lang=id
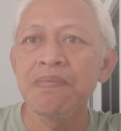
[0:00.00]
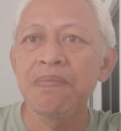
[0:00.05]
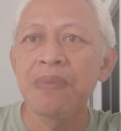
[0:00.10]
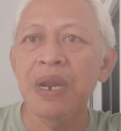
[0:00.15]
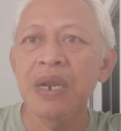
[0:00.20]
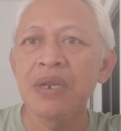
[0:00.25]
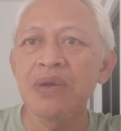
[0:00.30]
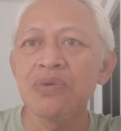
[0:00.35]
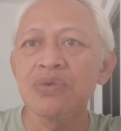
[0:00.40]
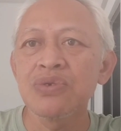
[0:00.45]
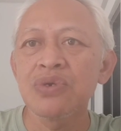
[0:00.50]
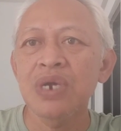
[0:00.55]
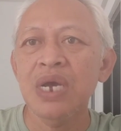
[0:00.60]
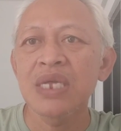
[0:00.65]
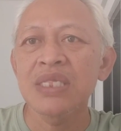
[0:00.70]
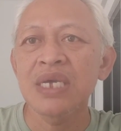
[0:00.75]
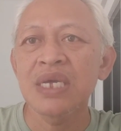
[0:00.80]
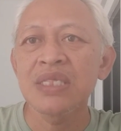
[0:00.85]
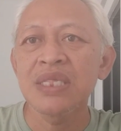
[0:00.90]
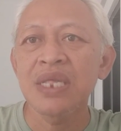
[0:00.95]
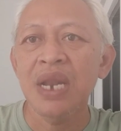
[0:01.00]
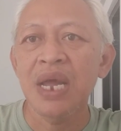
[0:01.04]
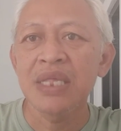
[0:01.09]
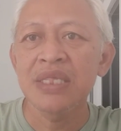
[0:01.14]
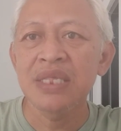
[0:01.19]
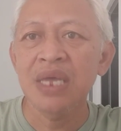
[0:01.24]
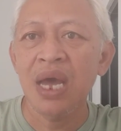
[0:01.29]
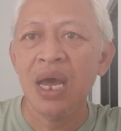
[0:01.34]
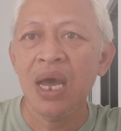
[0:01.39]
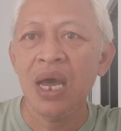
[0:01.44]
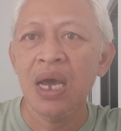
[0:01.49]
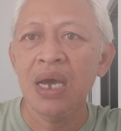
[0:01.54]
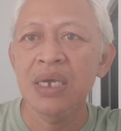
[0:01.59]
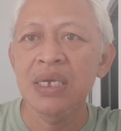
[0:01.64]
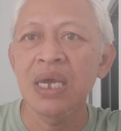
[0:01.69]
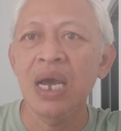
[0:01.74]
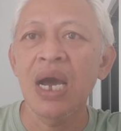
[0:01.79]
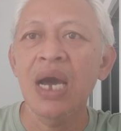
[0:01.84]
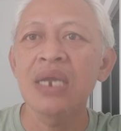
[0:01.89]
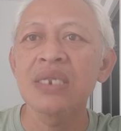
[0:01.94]
dari unsur kata telatah
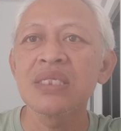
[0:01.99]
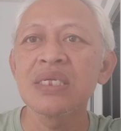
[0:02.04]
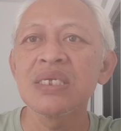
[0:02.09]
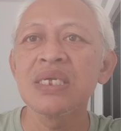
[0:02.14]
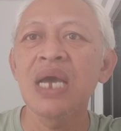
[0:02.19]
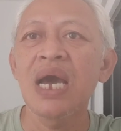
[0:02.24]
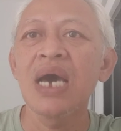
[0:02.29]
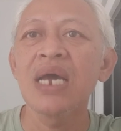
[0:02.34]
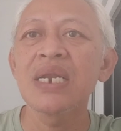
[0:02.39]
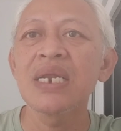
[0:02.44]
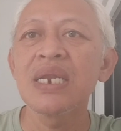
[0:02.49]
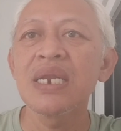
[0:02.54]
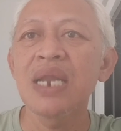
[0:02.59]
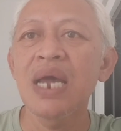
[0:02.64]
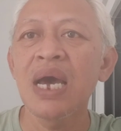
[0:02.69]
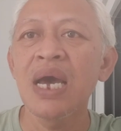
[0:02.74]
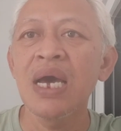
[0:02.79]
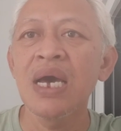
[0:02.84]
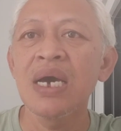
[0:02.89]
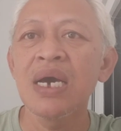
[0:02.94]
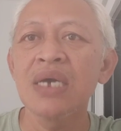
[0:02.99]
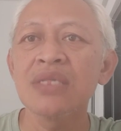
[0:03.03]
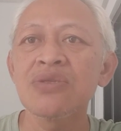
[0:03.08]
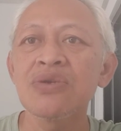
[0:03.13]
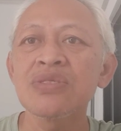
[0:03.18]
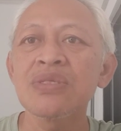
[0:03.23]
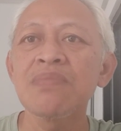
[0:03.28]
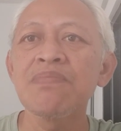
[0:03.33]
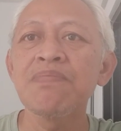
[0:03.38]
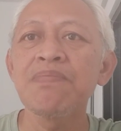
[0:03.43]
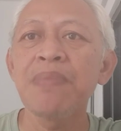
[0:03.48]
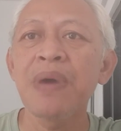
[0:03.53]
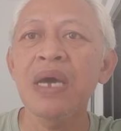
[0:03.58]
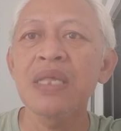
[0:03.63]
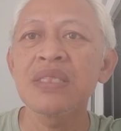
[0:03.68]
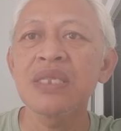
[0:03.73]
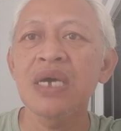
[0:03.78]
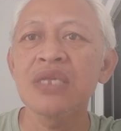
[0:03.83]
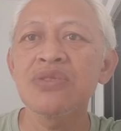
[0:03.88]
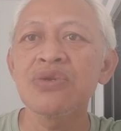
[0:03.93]
yang artinya arena atau
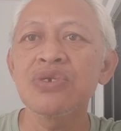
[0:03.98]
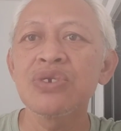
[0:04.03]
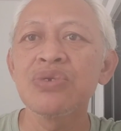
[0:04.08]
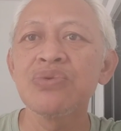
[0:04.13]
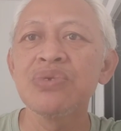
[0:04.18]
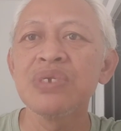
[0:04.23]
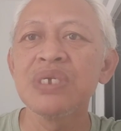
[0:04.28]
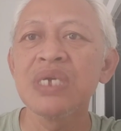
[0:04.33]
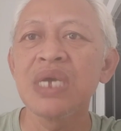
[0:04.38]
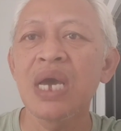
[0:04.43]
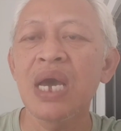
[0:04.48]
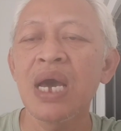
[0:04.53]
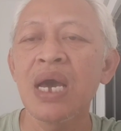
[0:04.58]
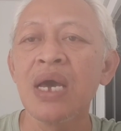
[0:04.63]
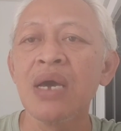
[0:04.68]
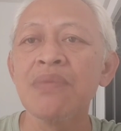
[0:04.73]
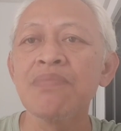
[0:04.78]
tempat atau dunia.